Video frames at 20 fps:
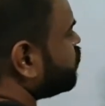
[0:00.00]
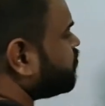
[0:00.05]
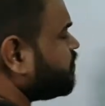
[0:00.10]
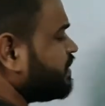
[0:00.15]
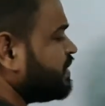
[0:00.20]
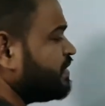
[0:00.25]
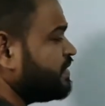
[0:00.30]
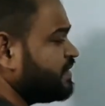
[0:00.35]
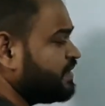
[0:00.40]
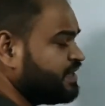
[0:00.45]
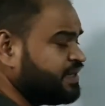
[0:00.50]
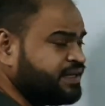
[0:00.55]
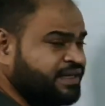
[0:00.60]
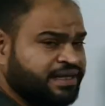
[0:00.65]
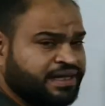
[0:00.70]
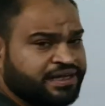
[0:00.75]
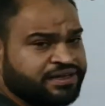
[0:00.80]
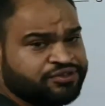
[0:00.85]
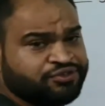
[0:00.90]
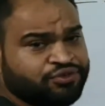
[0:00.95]
स्पीड नहीं
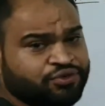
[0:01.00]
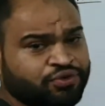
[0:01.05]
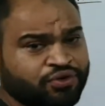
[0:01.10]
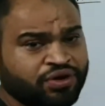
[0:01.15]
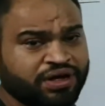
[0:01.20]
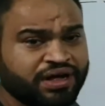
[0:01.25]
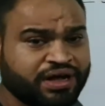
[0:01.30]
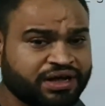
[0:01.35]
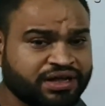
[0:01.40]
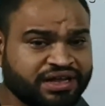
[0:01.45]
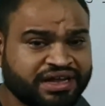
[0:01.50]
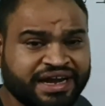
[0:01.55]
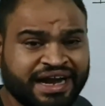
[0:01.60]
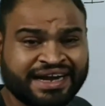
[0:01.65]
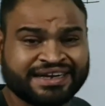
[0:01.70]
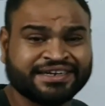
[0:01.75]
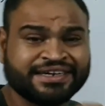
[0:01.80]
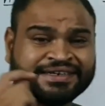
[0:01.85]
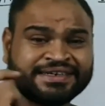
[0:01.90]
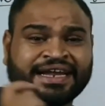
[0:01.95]
है जो
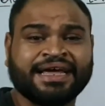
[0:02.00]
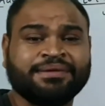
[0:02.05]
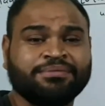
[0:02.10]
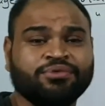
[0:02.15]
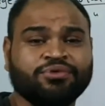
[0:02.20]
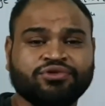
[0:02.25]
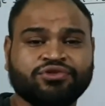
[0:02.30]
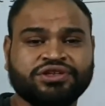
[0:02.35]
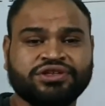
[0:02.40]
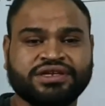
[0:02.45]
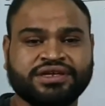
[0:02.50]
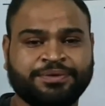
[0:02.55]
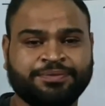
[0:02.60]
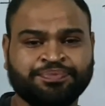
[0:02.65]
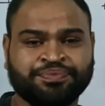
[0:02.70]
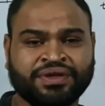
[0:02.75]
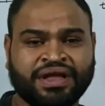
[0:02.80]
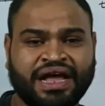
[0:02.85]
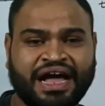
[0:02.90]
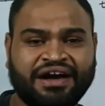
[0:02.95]
एट अ टाइम होती है
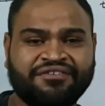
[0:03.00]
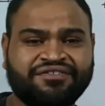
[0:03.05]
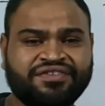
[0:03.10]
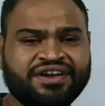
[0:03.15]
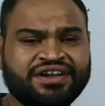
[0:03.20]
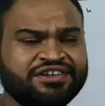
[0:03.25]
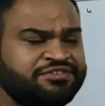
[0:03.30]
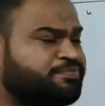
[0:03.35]
एवरेज